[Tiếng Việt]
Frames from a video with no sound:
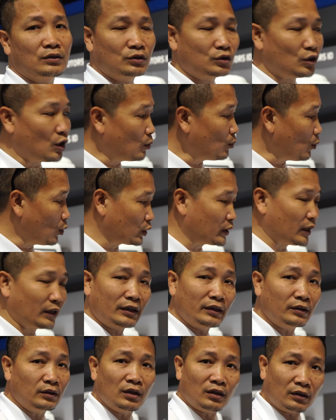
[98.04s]
cho một cái
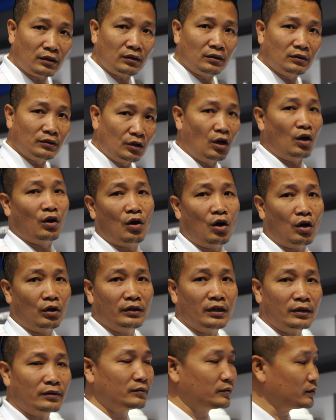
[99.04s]
kích thước nhỏ gọn
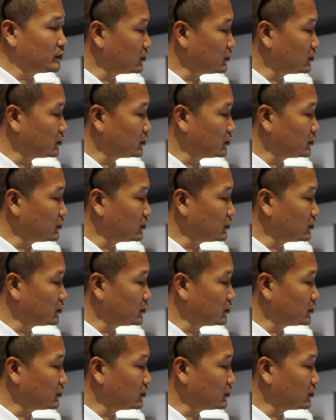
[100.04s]
nhất.